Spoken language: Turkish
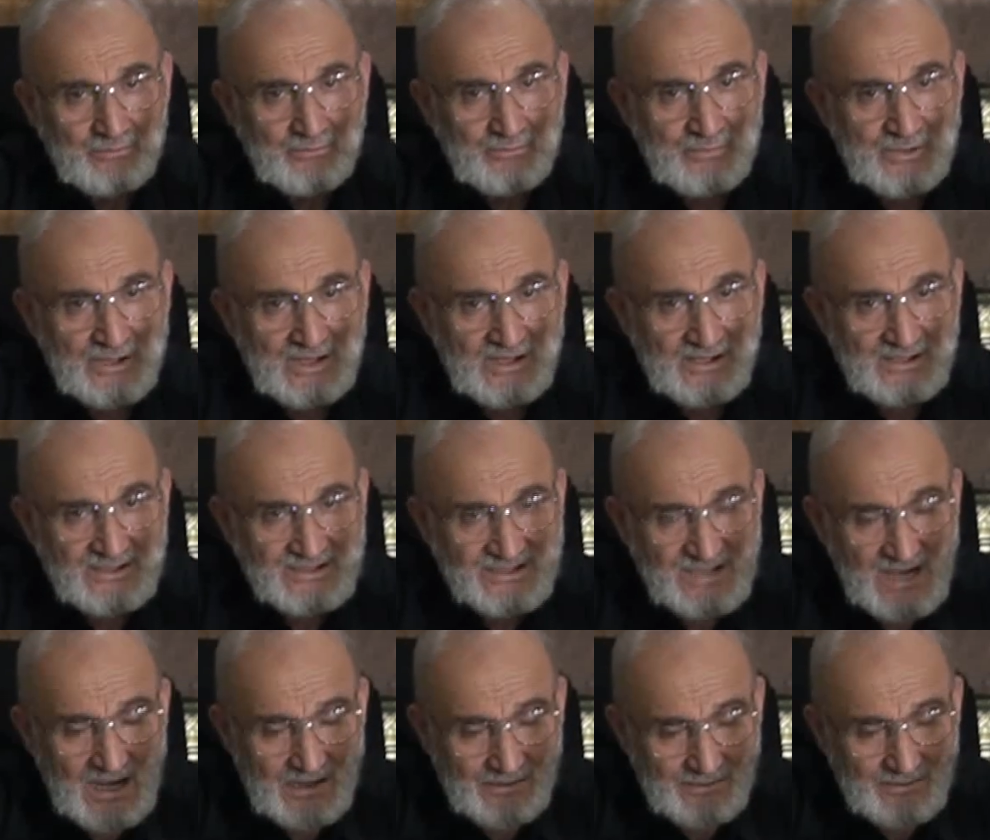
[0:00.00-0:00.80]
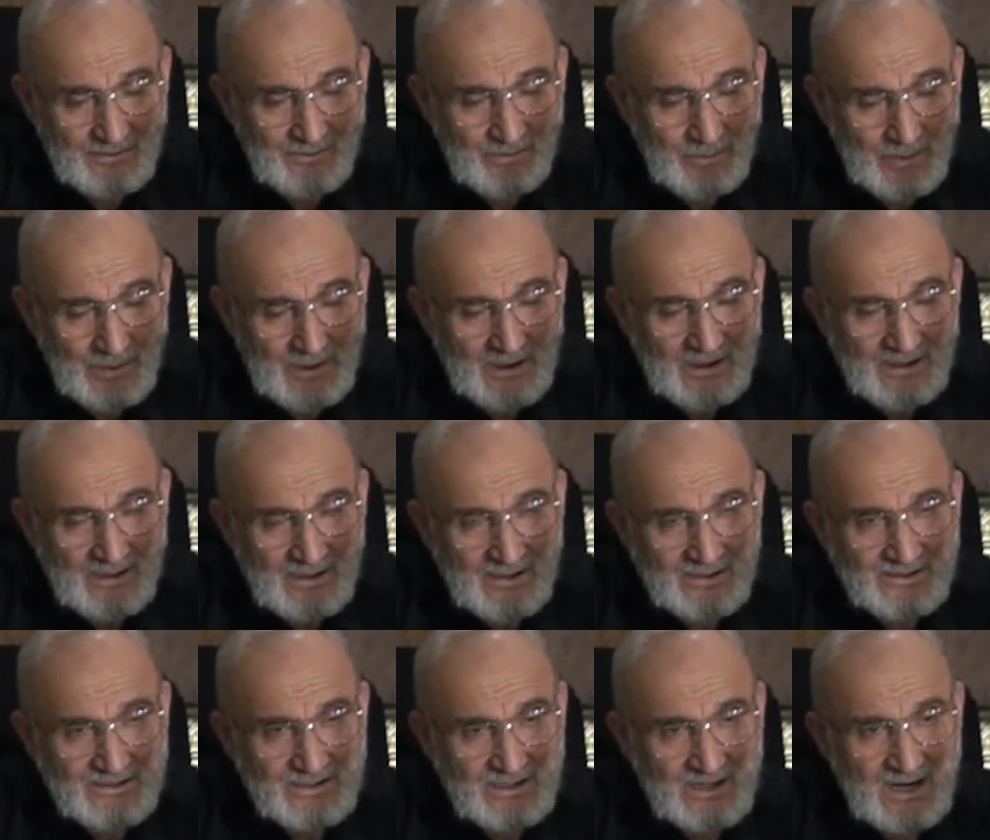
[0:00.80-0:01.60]
bir insan
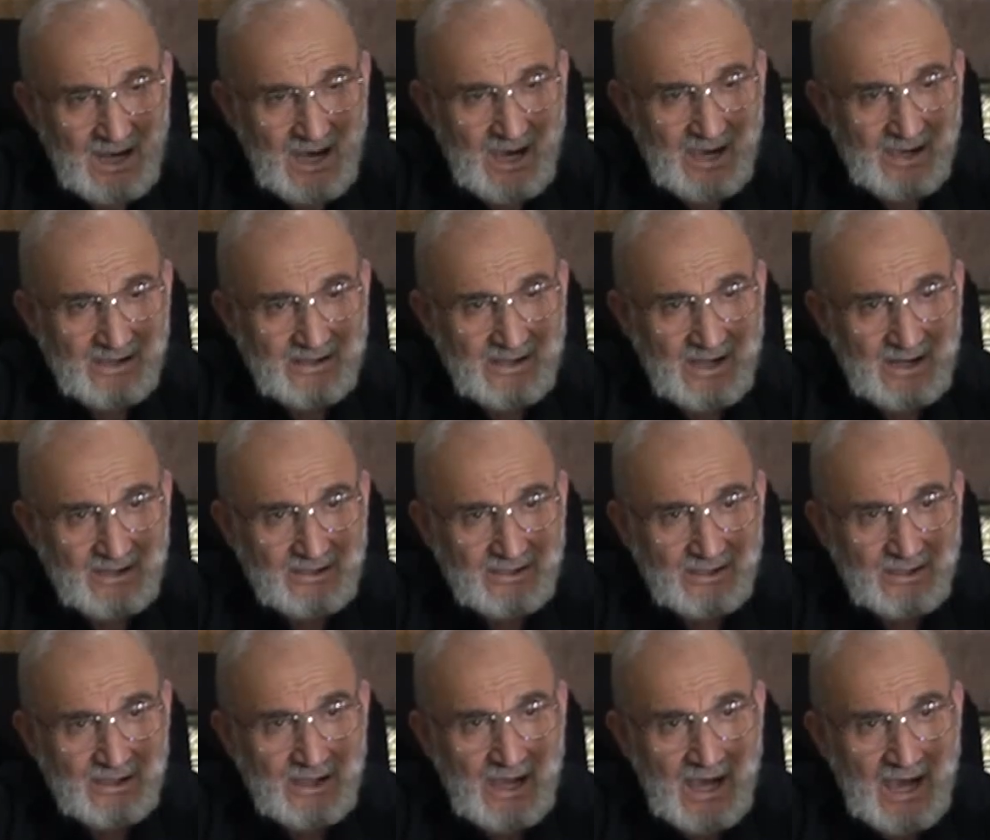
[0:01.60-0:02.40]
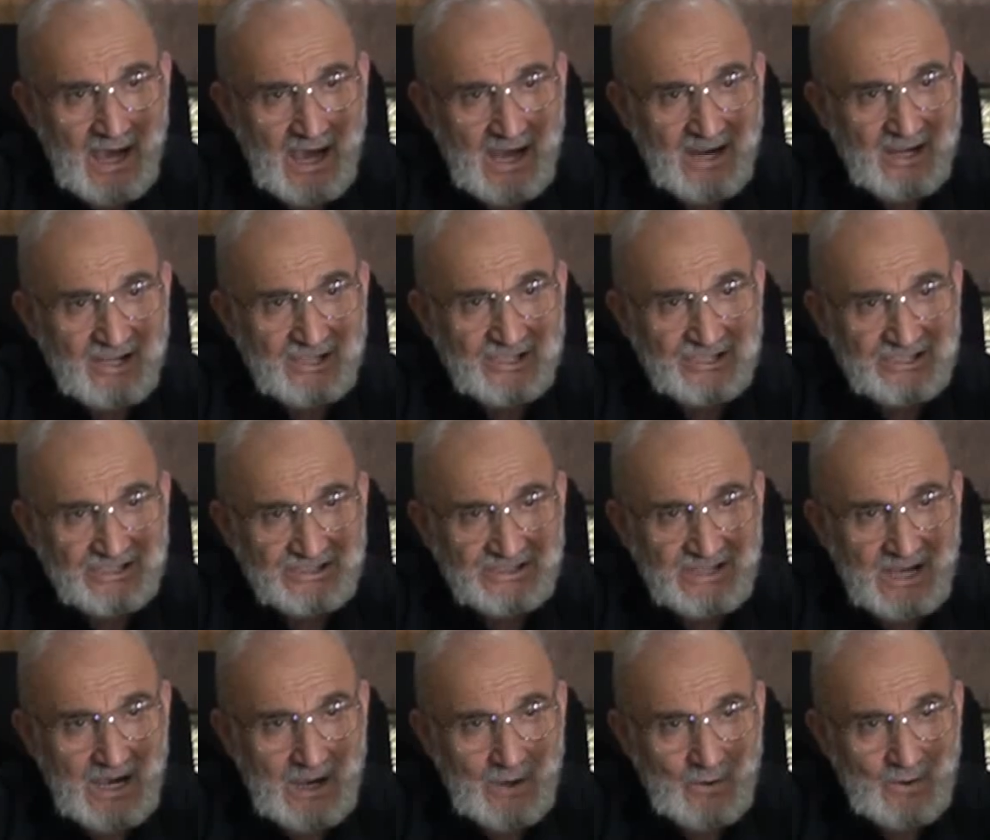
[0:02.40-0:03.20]
zina eder her
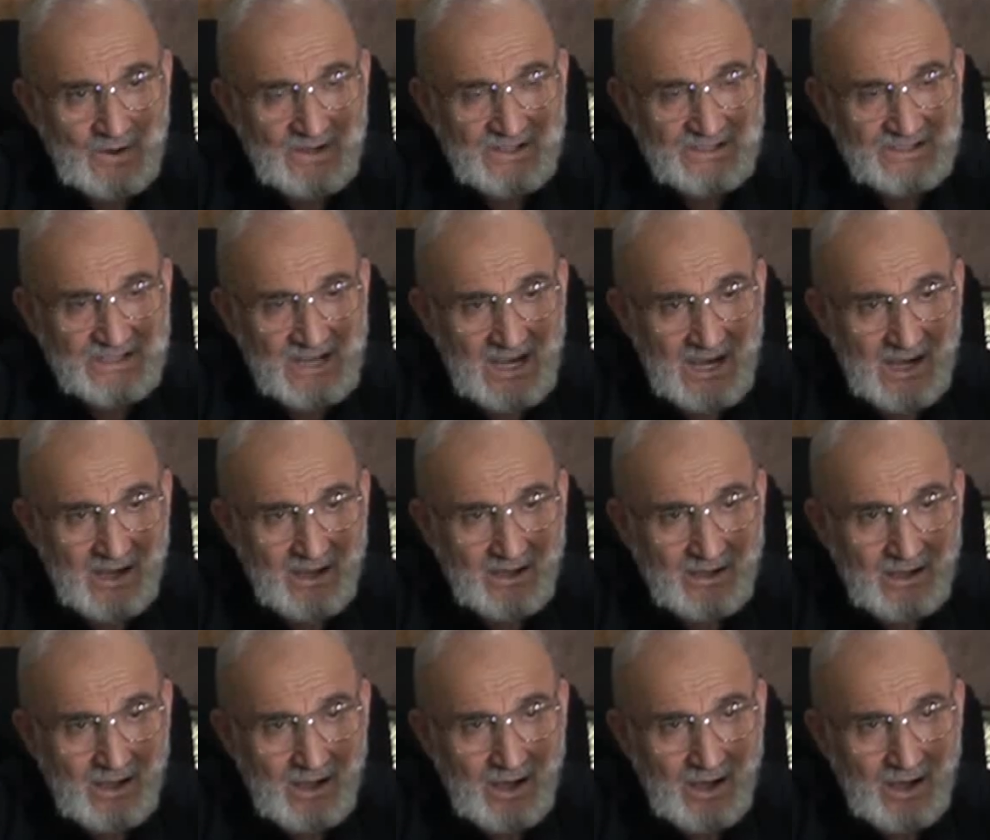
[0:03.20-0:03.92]
ikisi de evli ise